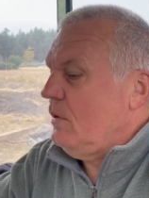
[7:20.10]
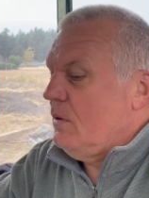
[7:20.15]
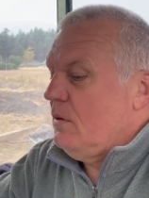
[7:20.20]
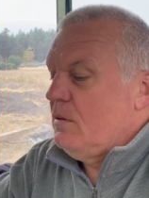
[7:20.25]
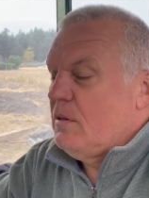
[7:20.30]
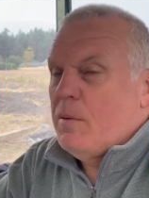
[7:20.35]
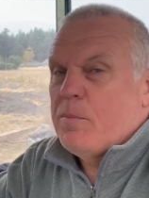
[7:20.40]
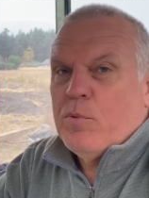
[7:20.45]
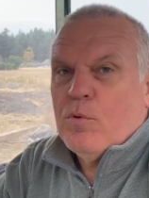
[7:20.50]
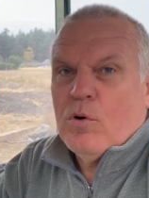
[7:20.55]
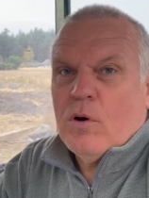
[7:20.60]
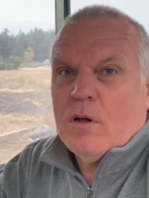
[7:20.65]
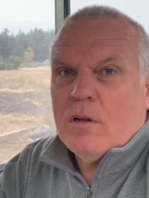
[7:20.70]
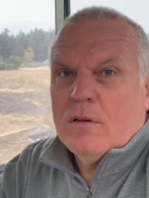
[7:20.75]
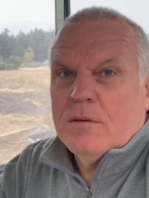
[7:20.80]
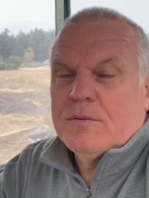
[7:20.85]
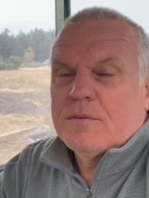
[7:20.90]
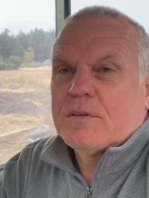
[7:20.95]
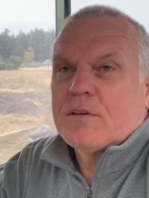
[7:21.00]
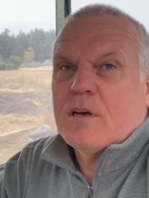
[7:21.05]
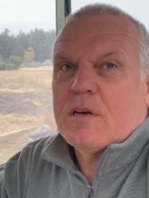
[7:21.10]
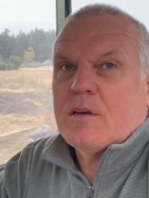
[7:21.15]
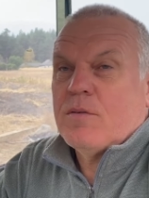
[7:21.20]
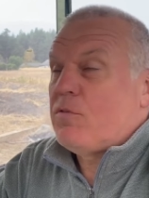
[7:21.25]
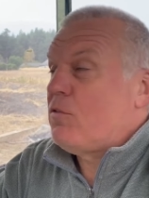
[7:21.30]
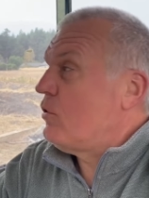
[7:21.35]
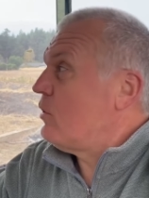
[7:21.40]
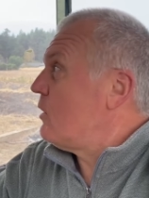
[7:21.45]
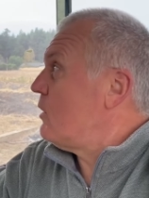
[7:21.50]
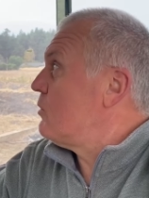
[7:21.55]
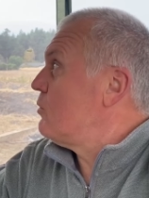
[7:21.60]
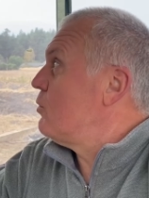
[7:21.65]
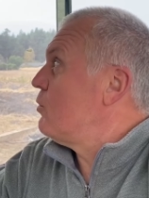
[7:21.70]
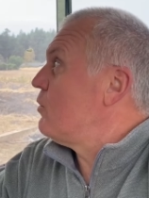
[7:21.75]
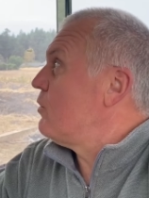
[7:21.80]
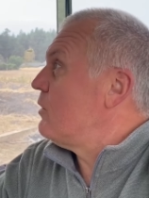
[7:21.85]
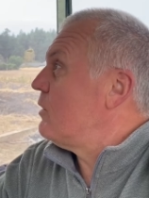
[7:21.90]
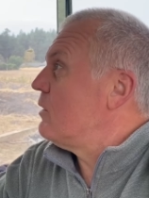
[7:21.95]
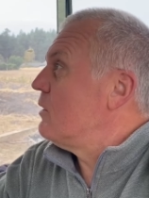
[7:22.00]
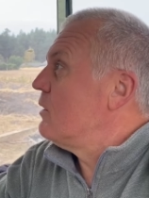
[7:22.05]
Напугал, как и вчера
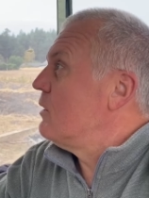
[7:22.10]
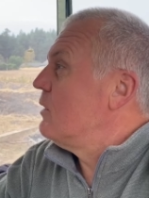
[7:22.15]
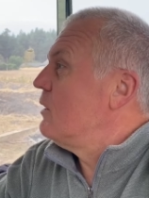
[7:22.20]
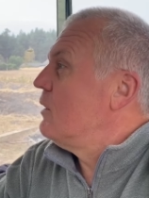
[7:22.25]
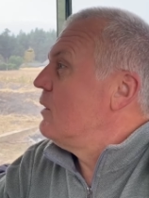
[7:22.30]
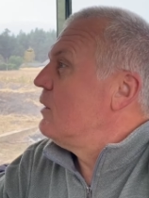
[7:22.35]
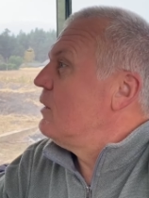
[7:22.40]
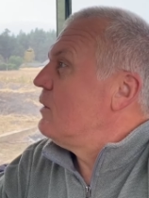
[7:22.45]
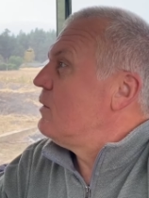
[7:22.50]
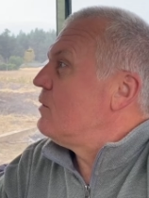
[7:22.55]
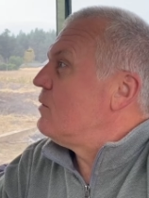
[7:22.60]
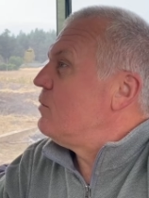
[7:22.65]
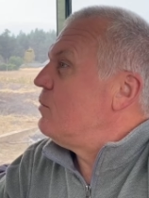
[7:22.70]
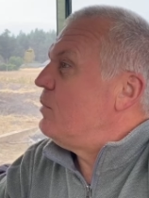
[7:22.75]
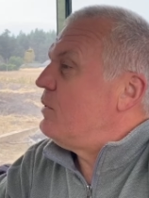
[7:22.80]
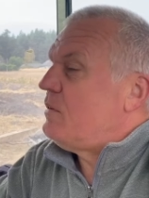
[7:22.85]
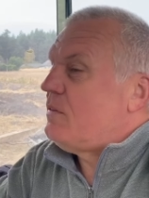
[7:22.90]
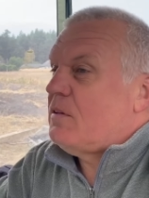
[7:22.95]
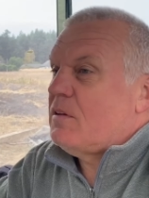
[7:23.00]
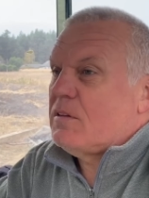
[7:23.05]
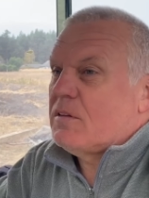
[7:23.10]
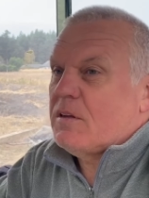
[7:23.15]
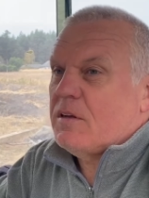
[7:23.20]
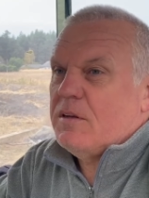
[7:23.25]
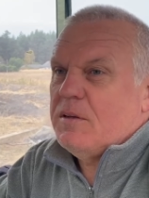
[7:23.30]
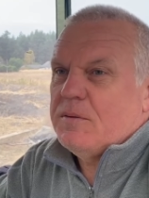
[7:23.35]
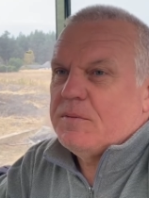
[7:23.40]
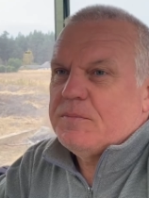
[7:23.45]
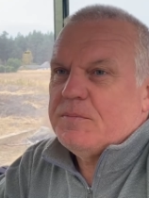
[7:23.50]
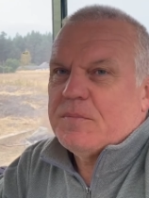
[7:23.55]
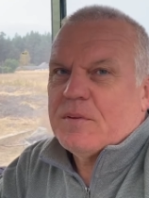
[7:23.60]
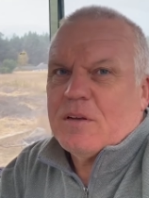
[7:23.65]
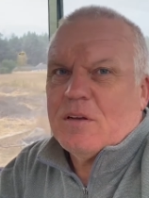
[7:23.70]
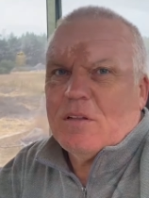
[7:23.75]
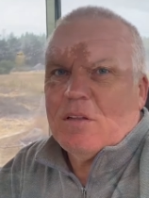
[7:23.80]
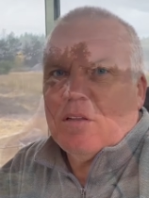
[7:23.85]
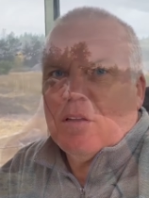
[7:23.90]
точно, беседкой, когда